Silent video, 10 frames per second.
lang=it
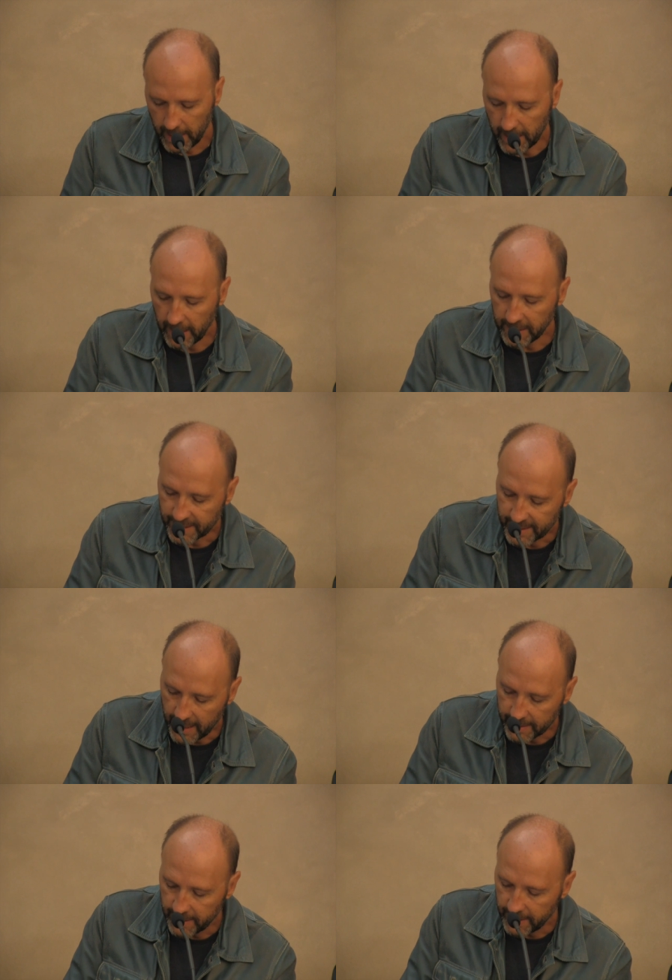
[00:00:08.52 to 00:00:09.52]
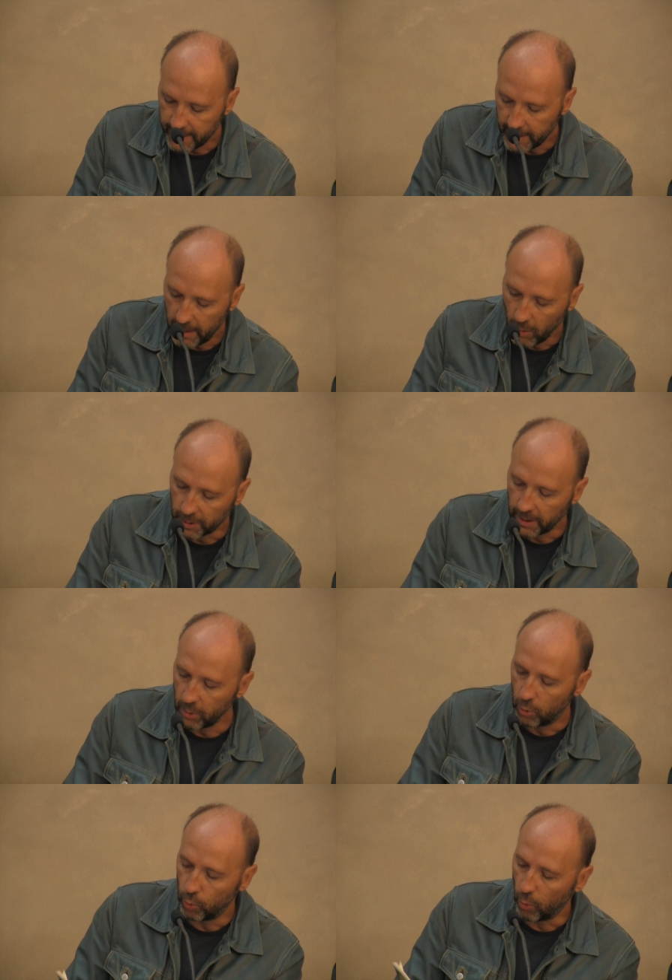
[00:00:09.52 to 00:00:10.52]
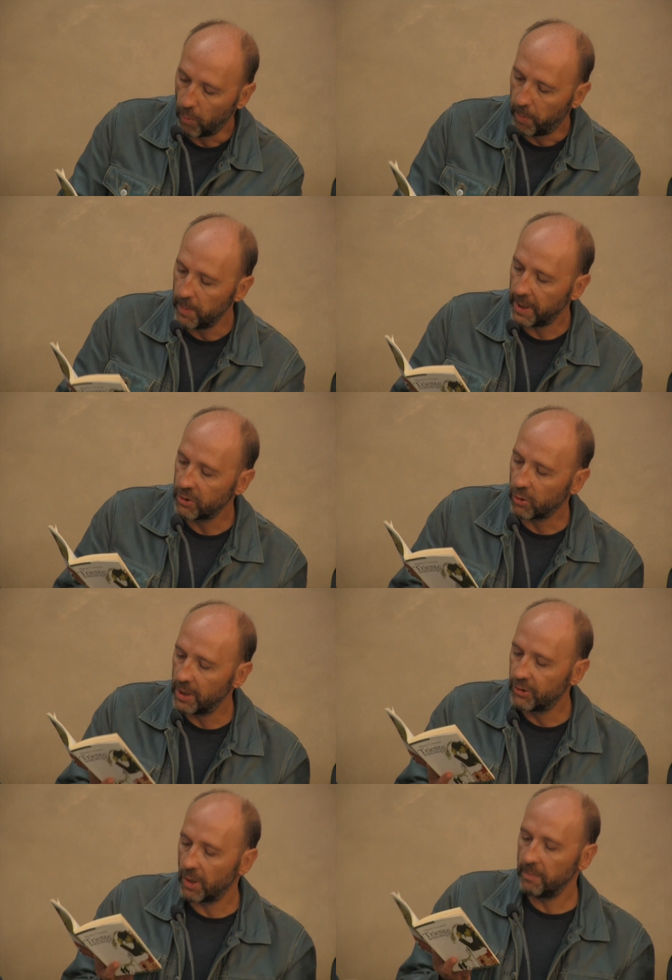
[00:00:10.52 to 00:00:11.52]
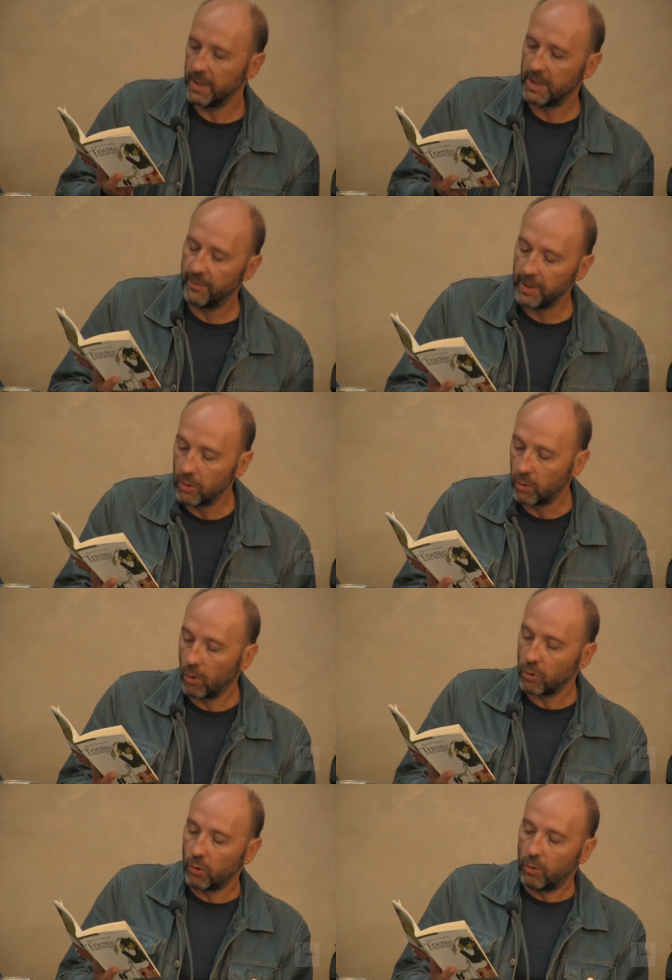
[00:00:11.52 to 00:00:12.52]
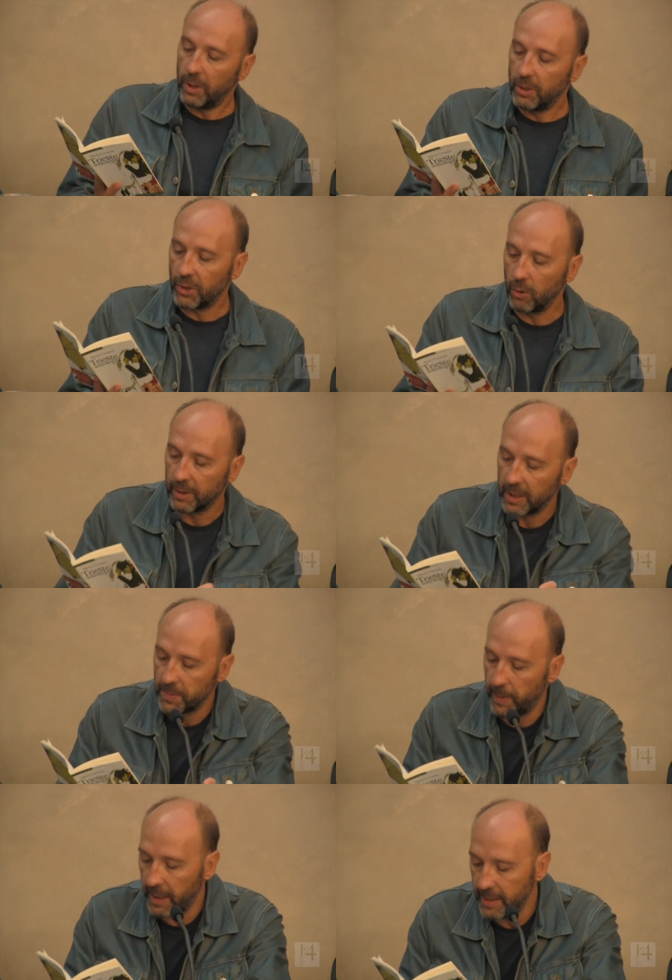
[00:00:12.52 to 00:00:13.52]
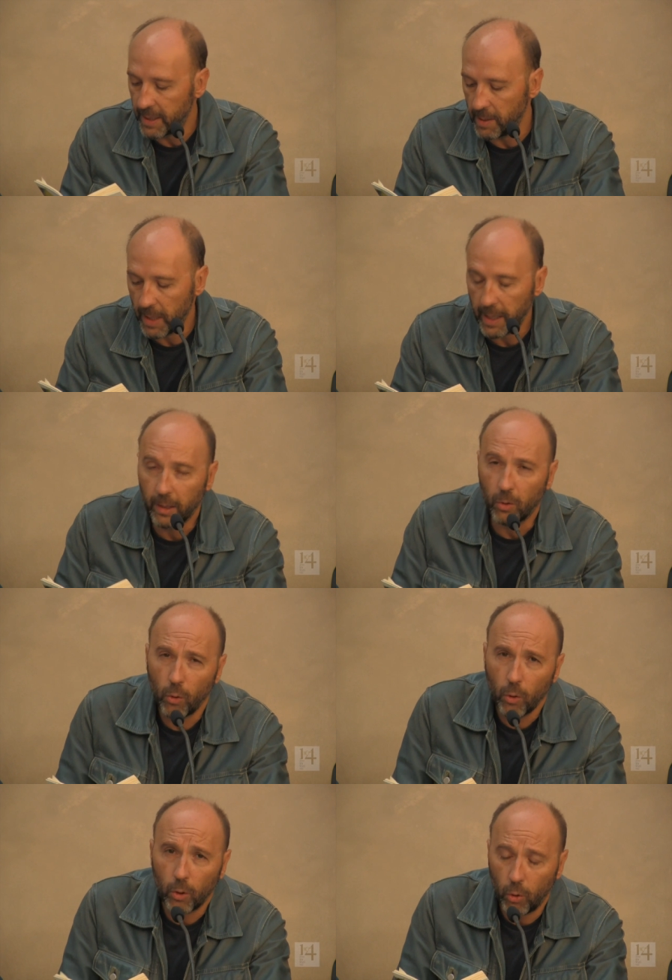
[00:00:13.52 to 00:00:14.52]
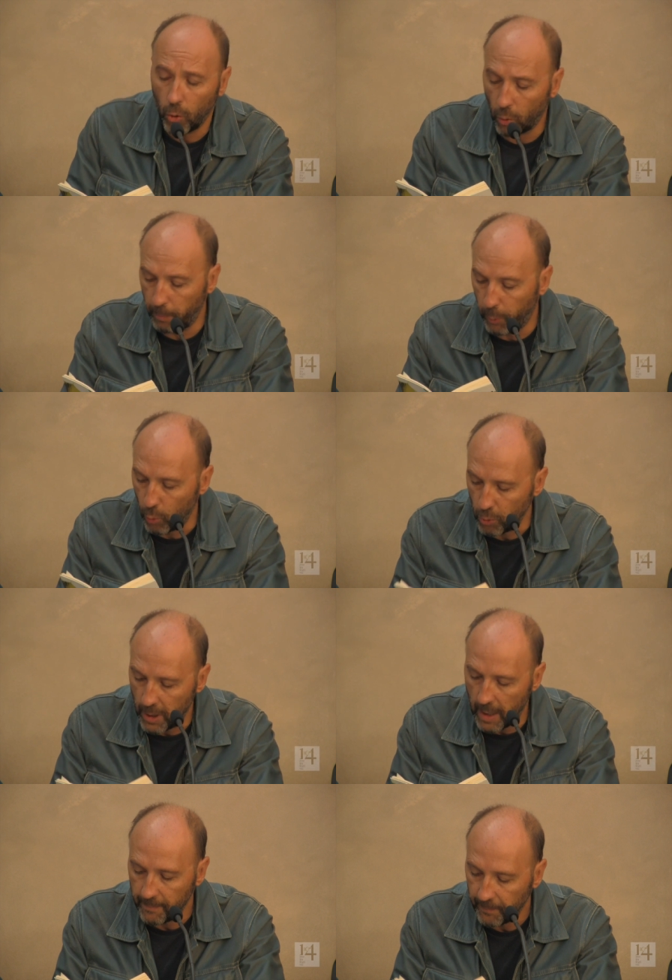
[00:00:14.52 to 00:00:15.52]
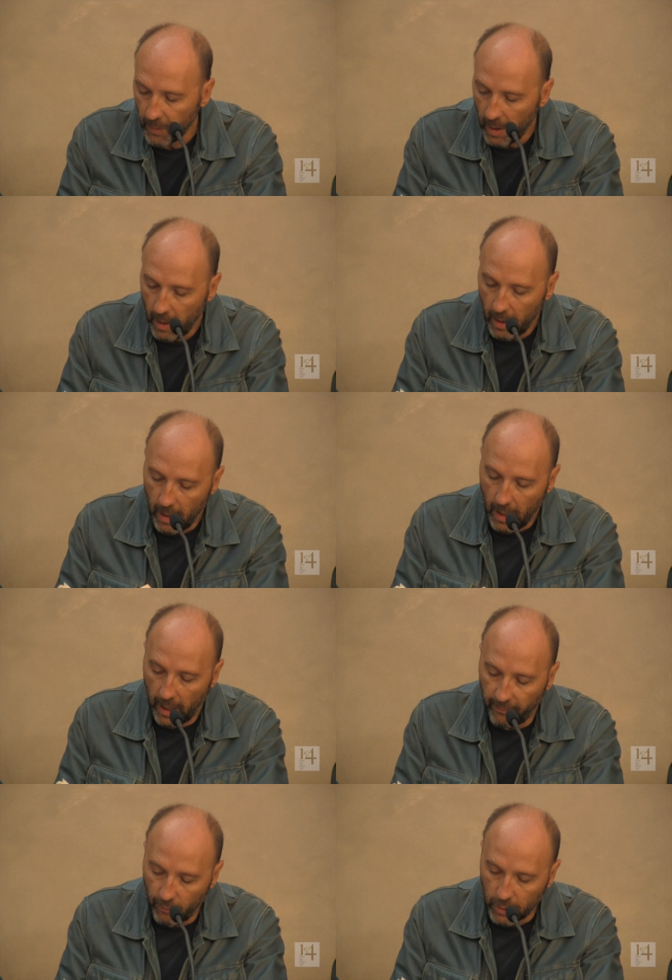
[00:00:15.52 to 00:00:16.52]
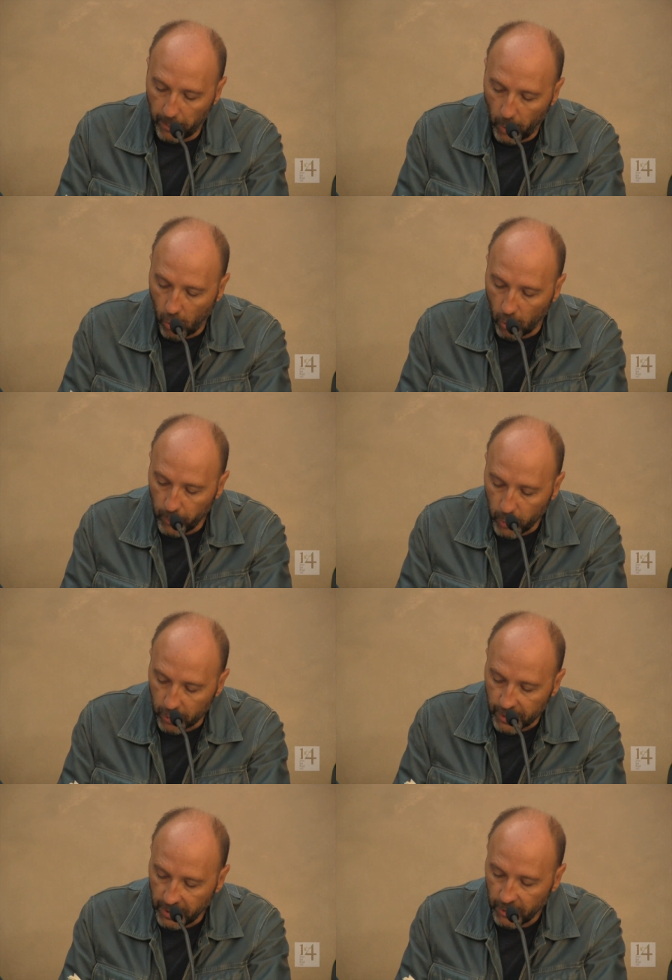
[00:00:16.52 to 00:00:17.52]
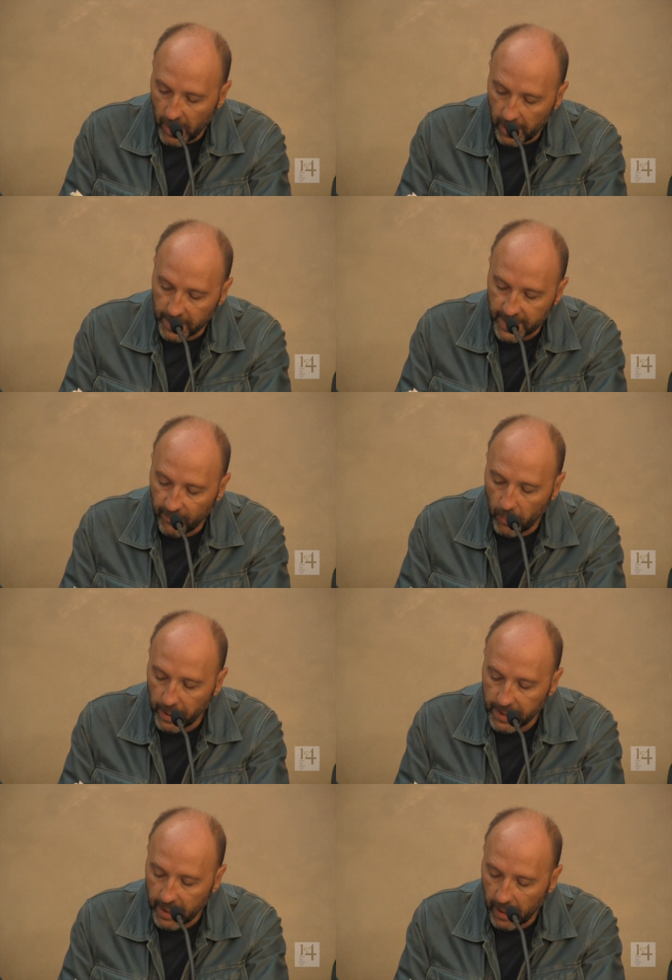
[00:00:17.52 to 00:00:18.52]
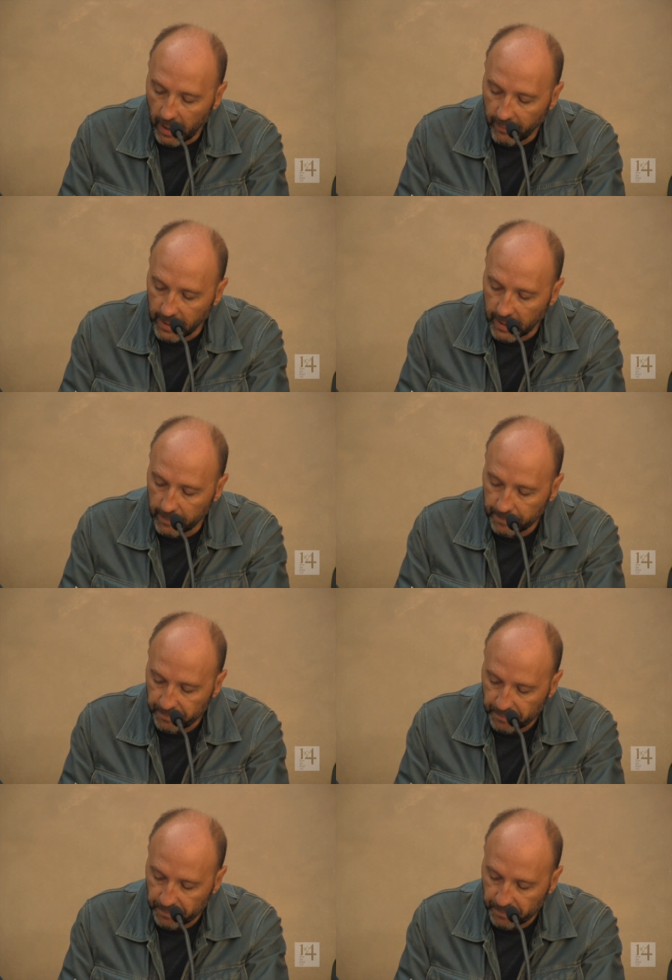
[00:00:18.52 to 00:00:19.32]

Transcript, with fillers: Era l'estate dell'81, un pomeriggio leggermente ventoso con il cielo trasparente e il mare color, color prugna. Avevo da poco compiuto 16 anni e stavo per rischiare la vita.